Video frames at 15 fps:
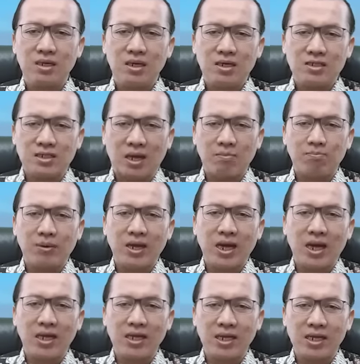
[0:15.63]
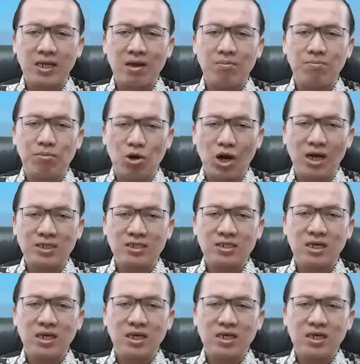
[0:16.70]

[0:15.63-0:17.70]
Sampai akhirnya Boas